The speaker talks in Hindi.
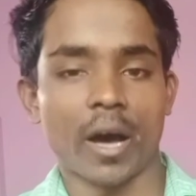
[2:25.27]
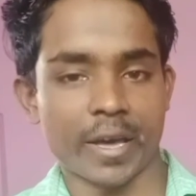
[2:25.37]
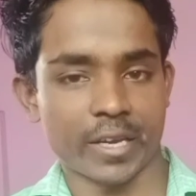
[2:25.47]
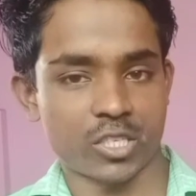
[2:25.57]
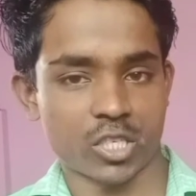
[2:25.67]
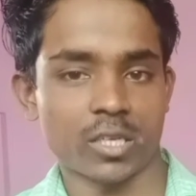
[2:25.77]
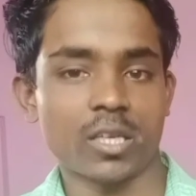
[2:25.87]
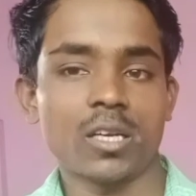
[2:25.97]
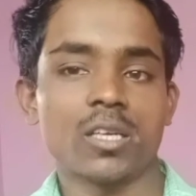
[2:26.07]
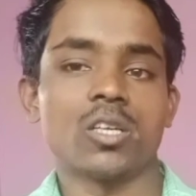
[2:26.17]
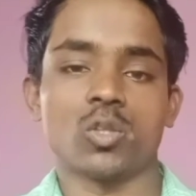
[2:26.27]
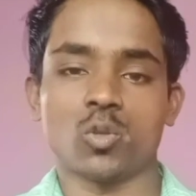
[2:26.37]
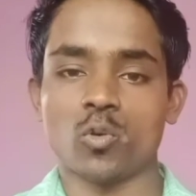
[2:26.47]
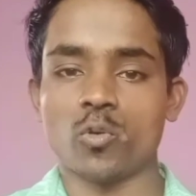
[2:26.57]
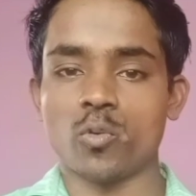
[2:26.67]
आएगी चैनल
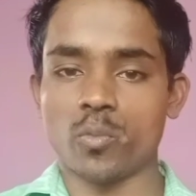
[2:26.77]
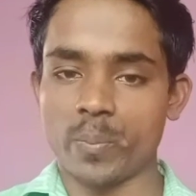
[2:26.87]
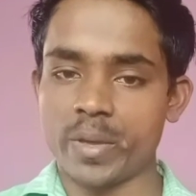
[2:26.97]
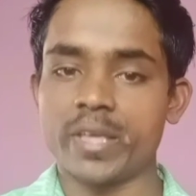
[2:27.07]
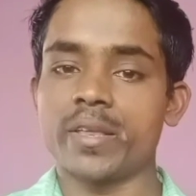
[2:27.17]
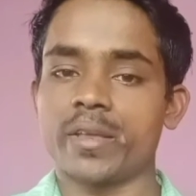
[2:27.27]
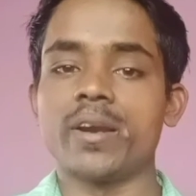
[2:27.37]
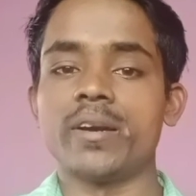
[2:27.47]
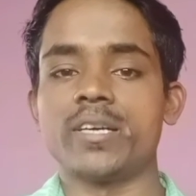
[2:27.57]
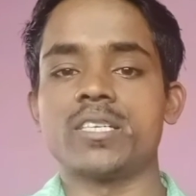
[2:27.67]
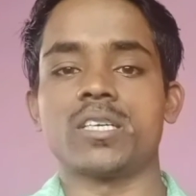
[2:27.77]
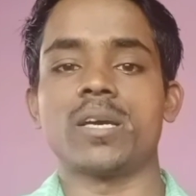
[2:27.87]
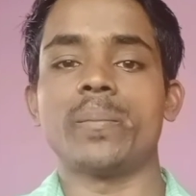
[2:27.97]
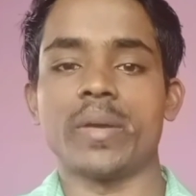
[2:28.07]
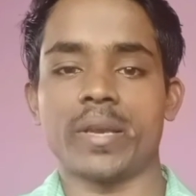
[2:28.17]
तो मेरे रिलेटेड से
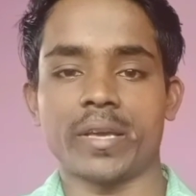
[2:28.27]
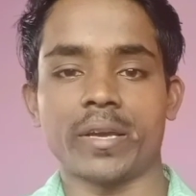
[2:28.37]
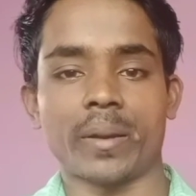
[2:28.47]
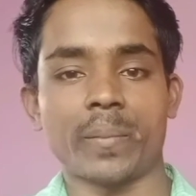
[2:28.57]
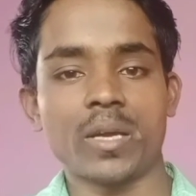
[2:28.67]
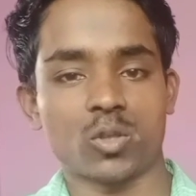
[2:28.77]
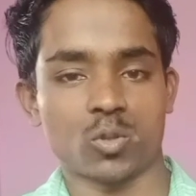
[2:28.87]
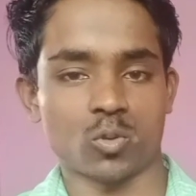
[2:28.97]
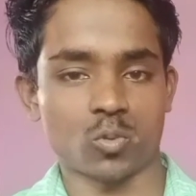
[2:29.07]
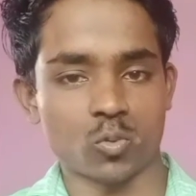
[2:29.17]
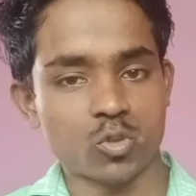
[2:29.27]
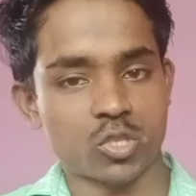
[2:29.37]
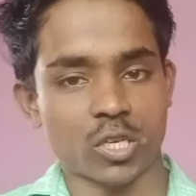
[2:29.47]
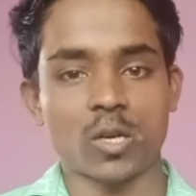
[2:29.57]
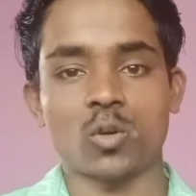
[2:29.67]
है मेरे घर में तो उस
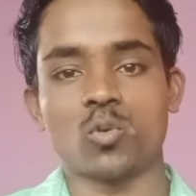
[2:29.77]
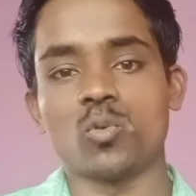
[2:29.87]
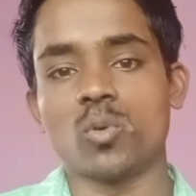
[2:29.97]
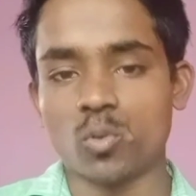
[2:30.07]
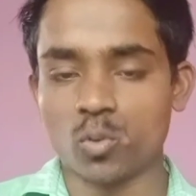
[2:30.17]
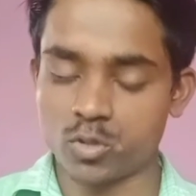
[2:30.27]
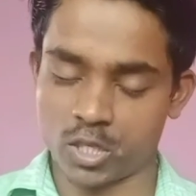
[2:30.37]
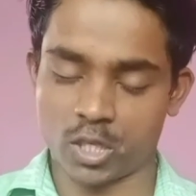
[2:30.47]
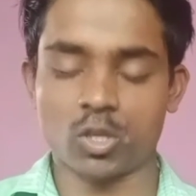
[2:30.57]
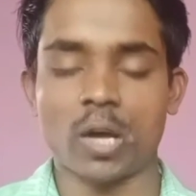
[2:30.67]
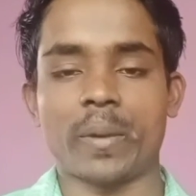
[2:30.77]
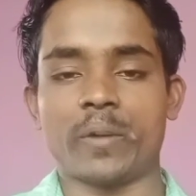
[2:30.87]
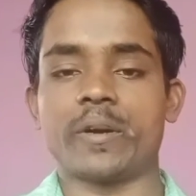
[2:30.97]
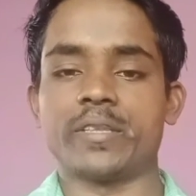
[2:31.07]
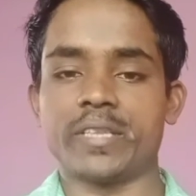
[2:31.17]
चैनल को हो सके तो आप एक
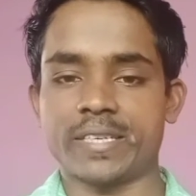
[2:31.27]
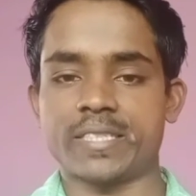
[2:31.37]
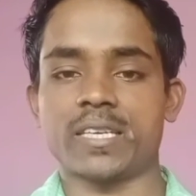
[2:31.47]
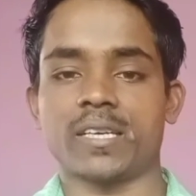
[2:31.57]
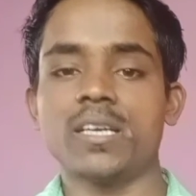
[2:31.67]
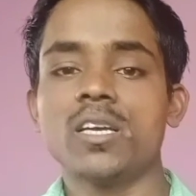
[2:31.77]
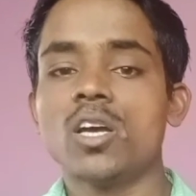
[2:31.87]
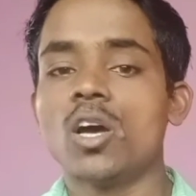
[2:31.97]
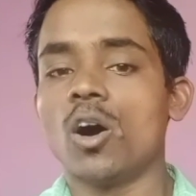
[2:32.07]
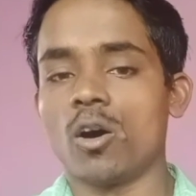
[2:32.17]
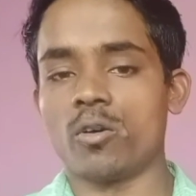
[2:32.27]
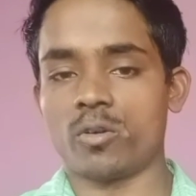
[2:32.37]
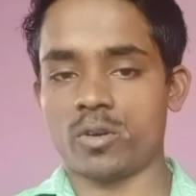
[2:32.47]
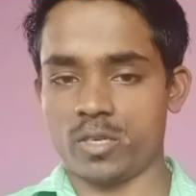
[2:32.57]
बार देख सकें और